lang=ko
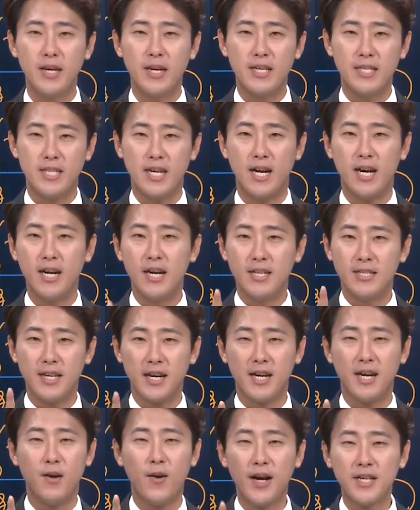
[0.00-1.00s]
자,
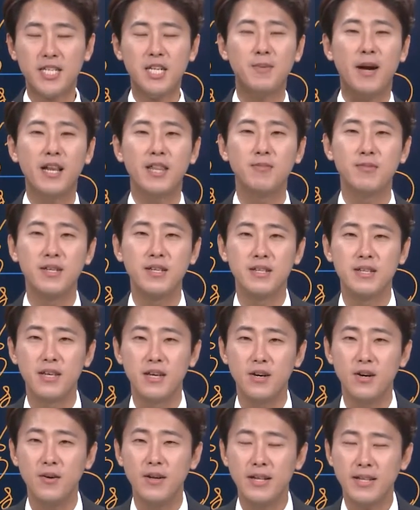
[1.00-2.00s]
제가 확실히
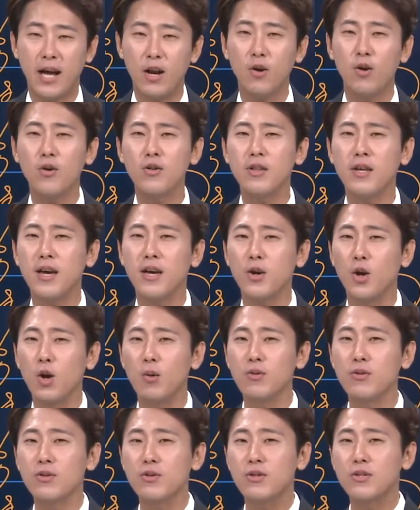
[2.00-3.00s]
말씀드리는데요. 단언컨대
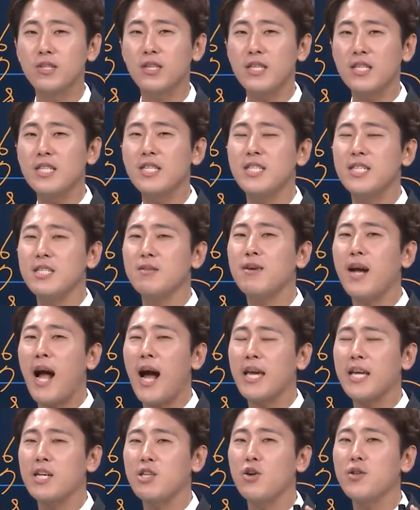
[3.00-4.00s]
여러분들은 이 지금
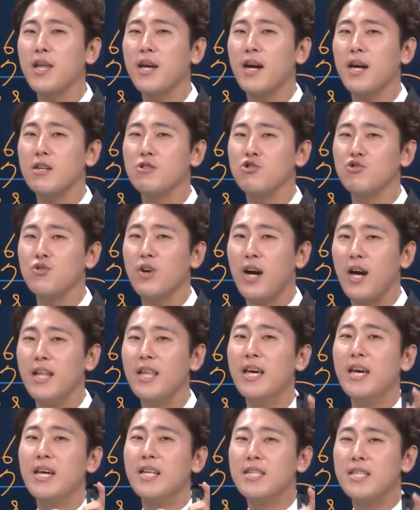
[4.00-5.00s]
강의를 선택하는 순간
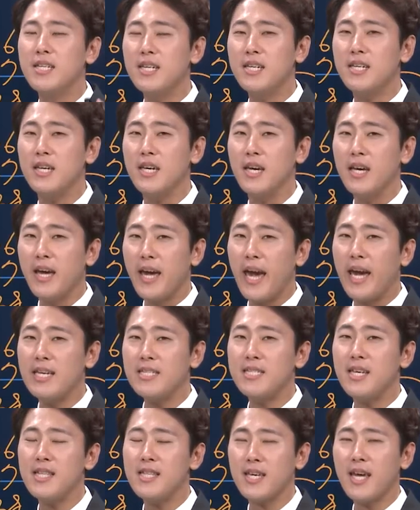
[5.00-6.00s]
듣기,
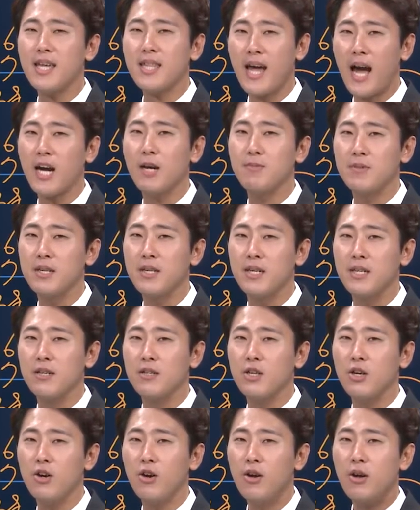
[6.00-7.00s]
HSK 4급
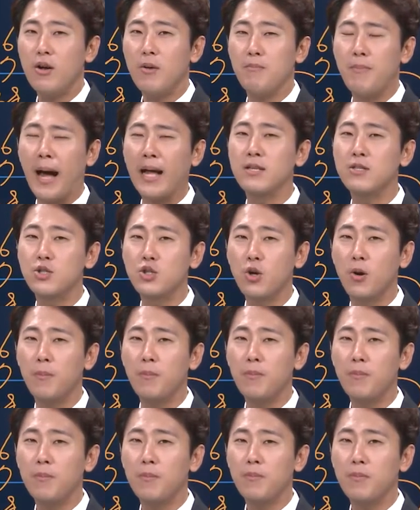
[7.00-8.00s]
듣기는요. 만점
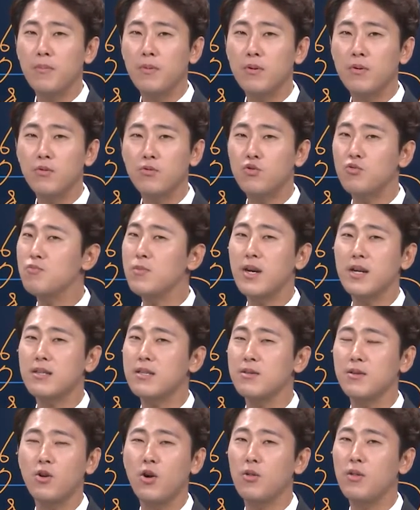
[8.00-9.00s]
꿈
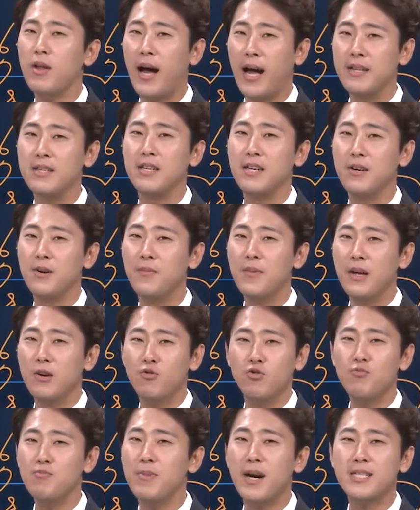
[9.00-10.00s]
같은 건 아니에요.
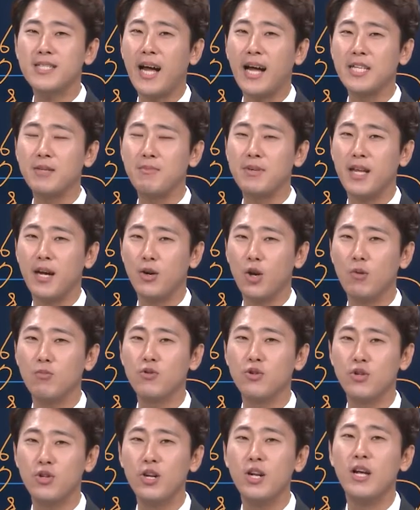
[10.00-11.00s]
꿈만은 아닙니다.
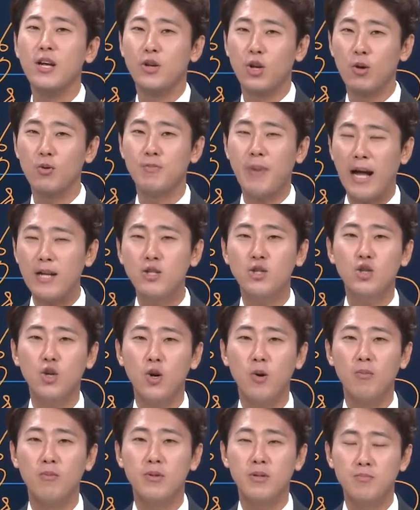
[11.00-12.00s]
여러분들, 여러분
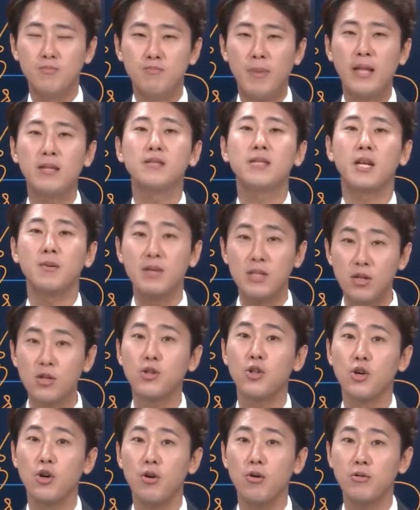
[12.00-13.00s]
만점 맞는 사람
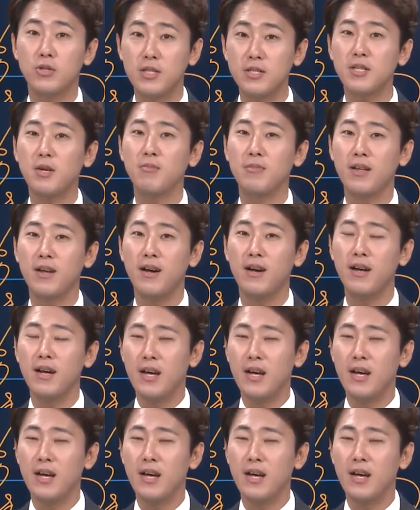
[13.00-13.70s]
있었어요. 실제입니다.